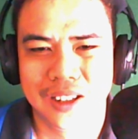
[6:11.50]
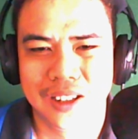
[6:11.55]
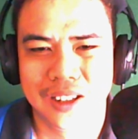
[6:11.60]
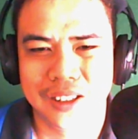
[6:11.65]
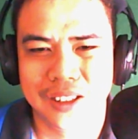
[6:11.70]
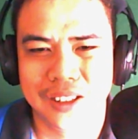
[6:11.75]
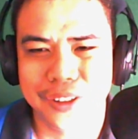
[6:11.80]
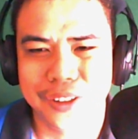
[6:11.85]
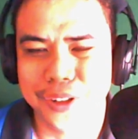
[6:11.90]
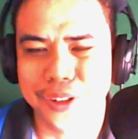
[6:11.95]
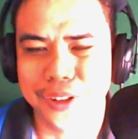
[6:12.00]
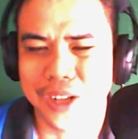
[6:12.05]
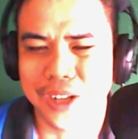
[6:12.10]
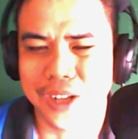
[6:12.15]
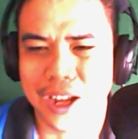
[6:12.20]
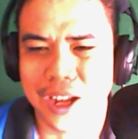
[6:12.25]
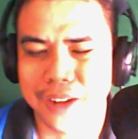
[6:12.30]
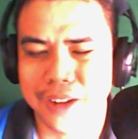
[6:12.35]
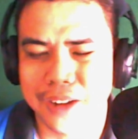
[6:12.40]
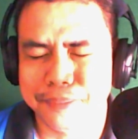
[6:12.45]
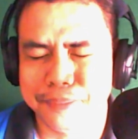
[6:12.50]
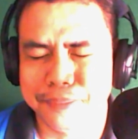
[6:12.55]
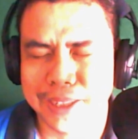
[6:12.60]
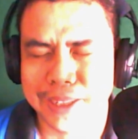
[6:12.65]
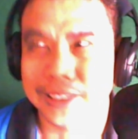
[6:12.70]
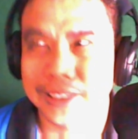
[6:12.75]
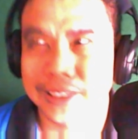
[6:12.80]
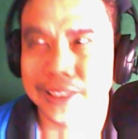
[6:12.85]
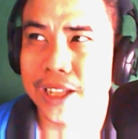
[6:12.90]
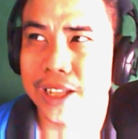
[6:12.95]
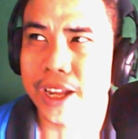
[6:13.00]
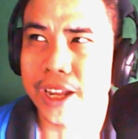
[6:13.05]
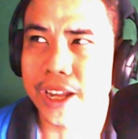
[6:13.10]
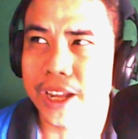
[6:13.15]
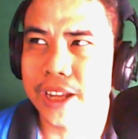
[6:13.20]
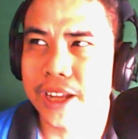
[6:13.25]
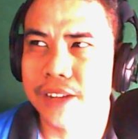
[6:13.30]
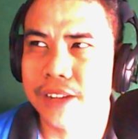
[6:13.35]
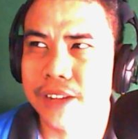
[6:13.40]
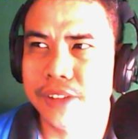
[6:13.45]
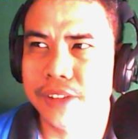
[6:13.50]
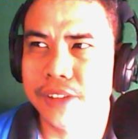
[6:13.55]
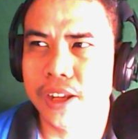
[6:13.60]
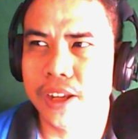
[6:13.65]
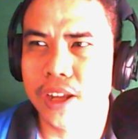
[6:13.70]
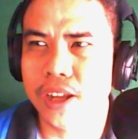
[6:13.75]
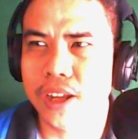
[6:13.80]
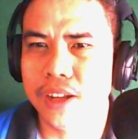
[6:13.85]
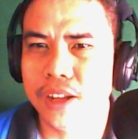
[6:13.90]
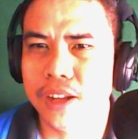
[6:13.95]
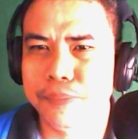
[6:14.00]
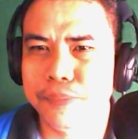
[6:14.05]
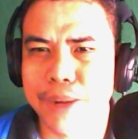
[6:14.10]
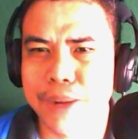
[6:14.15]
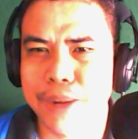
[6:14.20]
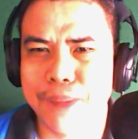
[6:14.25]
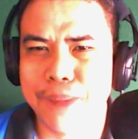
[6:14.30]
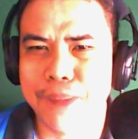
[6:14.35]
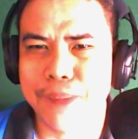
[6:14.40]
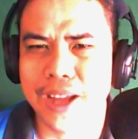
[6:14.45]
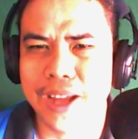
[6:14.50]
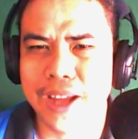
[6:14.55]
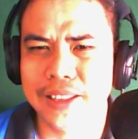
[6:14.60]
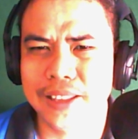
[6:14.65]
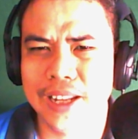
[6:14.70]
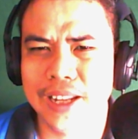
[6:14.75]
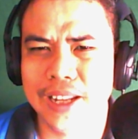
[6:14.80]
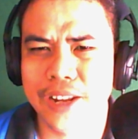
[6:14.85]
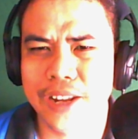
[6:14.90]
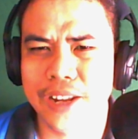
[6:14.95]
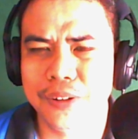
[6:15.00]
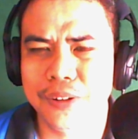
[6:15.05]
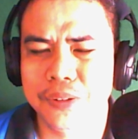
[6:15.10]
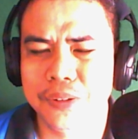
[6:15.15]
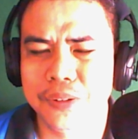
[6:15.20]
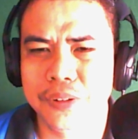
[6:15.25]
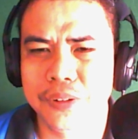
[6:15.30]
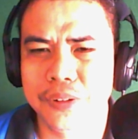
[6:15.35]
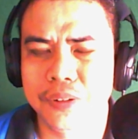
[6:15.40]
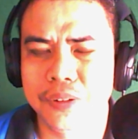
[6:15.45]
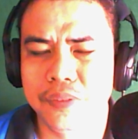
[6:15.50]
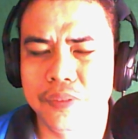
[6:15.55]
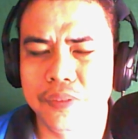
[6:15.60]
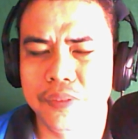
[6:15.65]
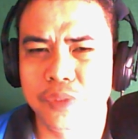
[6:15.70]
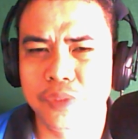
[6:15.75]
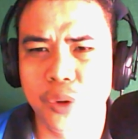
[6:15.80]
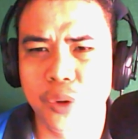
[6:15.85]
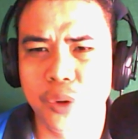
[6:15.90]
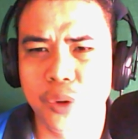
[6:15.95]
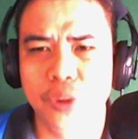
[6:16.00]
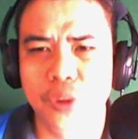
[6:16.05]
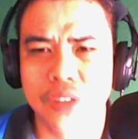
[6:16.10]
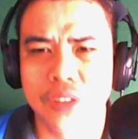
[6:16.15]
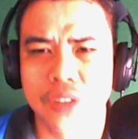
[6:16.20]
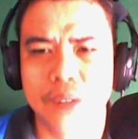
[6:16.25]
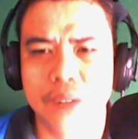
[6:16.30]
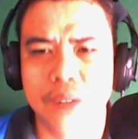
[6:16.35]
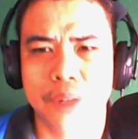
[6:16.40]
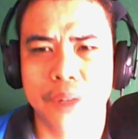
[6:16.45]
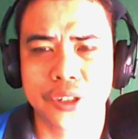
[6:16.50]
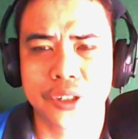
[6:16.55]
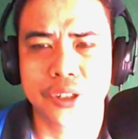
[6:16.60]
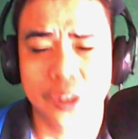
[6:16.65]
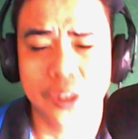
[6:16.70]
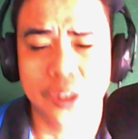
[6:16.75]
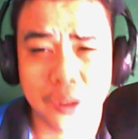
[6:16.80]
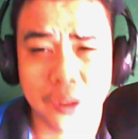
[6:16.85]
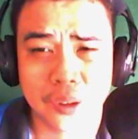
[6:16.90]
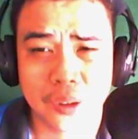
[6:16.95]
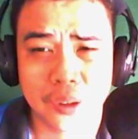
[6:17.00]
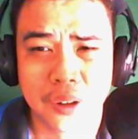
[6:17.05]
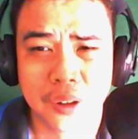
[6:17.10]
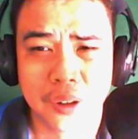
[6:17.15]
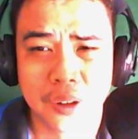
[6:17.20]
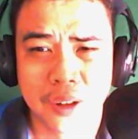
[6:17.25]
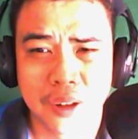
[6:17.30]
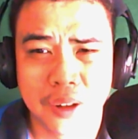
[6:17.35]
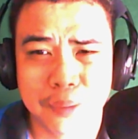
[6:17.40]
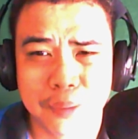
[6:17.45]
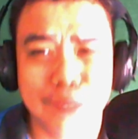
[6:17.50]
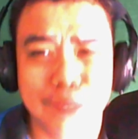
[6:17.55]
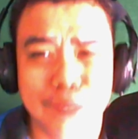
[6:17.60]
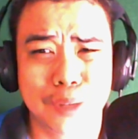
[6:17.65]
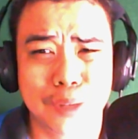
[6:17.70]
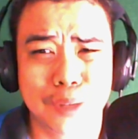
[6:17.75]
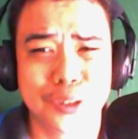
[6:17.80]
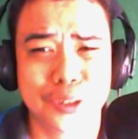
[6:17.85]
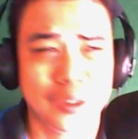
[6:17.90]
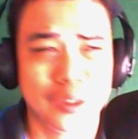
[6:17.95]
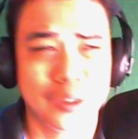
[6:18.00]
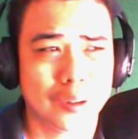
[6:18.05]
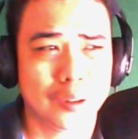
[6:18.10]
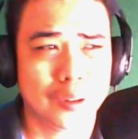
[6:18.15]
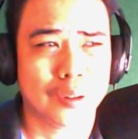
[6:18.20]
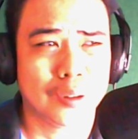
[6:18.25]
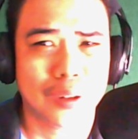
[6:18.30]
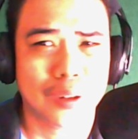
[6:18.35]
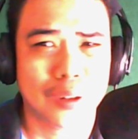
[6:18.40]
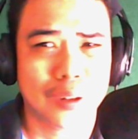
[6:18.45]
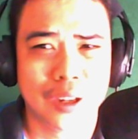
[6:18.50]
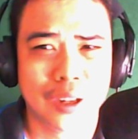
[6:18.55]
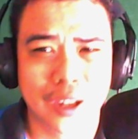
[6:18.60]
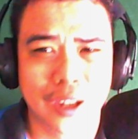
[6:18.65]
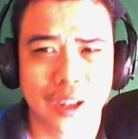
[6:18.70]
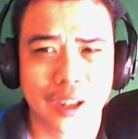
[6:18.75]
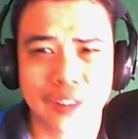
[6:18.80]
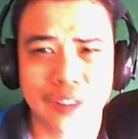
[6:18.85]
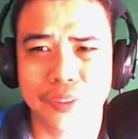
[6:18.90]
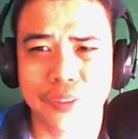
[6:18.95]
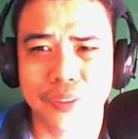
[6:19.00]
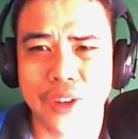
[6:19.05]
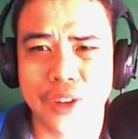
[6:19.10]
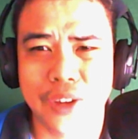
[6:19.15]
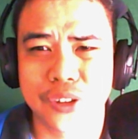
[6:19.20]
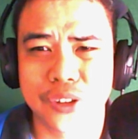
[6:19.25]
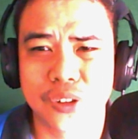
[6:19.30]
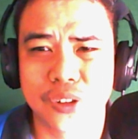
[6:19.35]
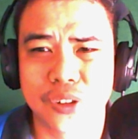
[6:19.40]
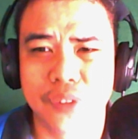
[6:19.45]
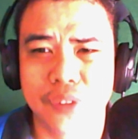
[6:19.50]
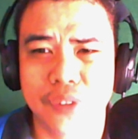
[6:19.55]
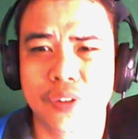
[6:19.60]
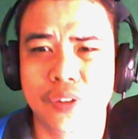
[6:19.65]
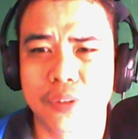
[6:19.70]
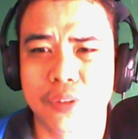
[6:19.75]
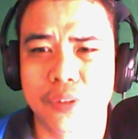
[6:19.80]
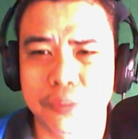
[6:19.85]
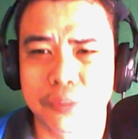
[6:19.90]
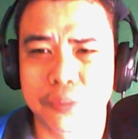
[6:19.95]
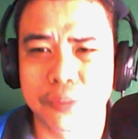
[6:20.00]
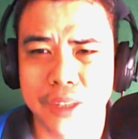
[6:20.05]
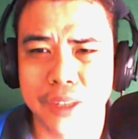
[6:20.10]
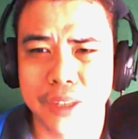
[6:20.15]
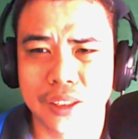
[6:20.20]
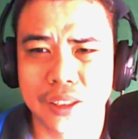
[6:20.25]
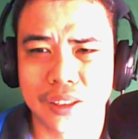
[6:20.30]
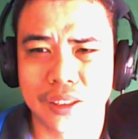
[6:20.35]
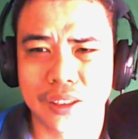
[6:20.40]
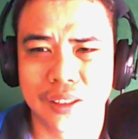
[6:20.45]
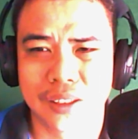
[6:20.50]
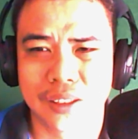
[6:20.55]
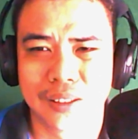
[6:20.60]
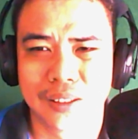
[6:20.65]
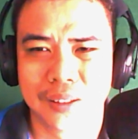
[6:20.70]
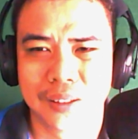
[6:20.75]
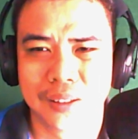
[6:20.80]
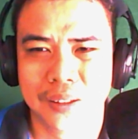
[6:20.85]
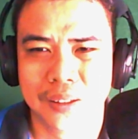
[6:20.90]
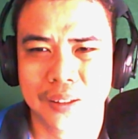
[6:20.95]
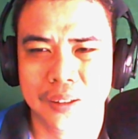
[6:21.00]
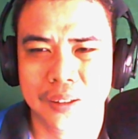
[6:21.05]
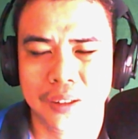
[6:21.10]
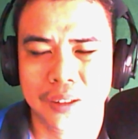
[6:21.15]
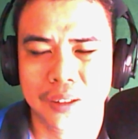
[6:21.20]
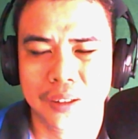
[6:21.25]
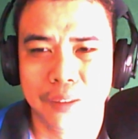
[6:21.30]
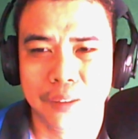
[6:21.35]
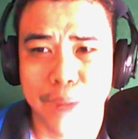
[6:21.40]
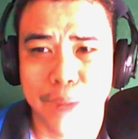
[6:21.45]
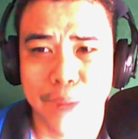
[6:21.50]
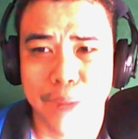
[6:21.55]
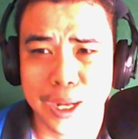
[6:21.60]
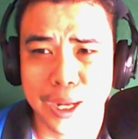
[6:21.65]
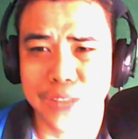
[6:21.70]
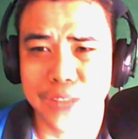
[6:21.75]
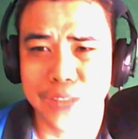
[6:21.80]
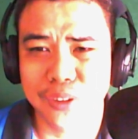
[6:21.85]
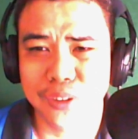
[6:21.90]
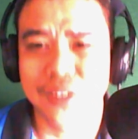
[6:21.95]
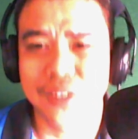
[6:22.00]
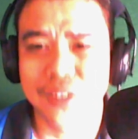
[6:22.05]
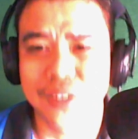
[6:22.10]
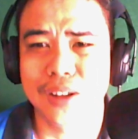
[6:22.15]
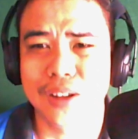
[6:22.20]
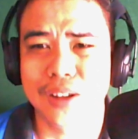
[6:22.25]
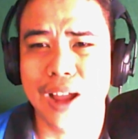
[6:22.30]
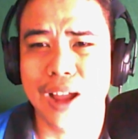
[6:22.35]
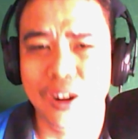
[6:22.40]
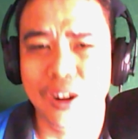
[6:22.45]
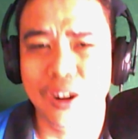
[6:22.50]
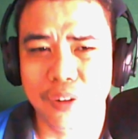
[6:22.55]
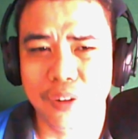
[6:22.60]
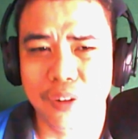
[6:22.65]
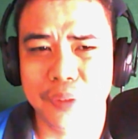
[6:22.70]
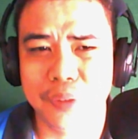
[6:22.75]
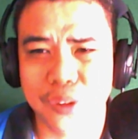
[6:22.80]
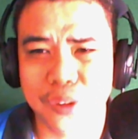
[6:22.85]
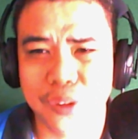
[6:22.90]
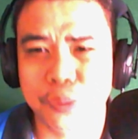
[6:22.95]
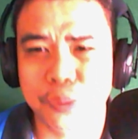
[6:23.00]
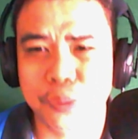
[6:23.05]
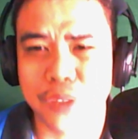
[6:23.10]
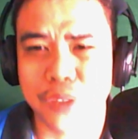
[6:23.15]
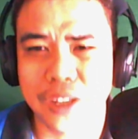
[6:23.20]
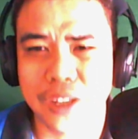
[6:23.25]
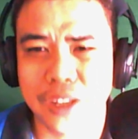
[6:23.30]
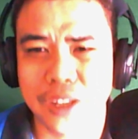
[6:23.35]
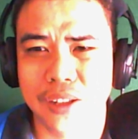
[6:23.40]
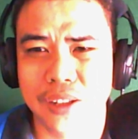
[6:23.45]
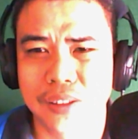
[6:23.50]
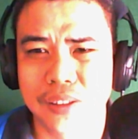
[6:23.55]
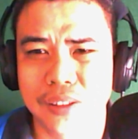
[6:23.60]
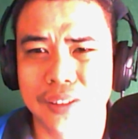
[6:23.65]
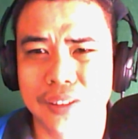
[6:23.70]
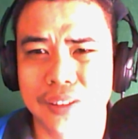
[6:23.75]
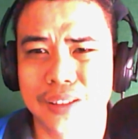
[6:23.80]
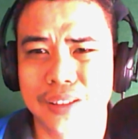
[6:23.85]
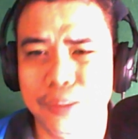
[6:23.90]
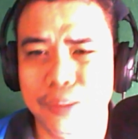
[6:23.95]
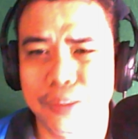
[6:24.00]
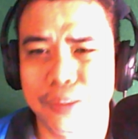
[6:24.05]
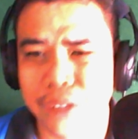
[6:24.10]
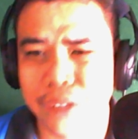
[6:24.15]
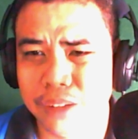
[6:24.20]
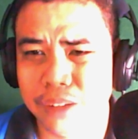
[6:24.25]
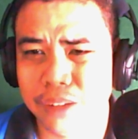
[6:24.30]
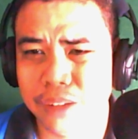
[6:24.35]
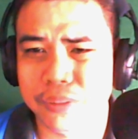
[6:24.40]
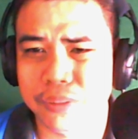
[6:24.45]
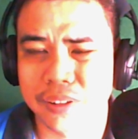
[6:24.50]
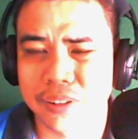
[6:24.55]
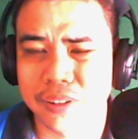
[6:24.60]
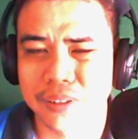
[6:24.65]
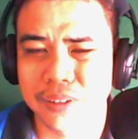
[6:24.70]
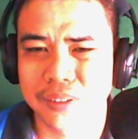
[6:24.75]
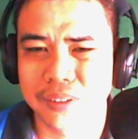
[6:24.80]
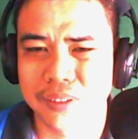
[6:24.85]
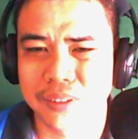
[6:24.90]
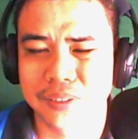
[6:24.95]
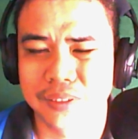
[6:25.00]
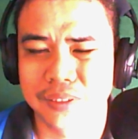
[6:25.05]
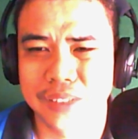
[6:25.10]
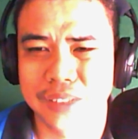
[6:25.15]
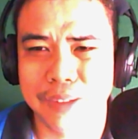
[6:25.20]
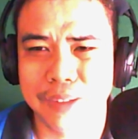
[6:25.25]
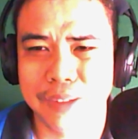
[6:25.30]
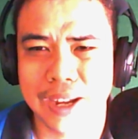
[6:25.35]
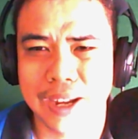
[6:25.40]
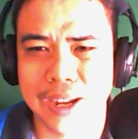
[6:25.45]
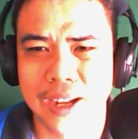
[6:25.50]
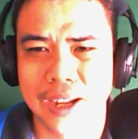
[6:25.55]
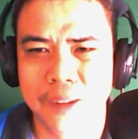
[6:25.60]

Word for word: Yun yung nakakapagtaka eh. Kasi pinapangit nila yung tunog ng martial law. But martial law is a function of government. May right ang government to protect themselves. Diba?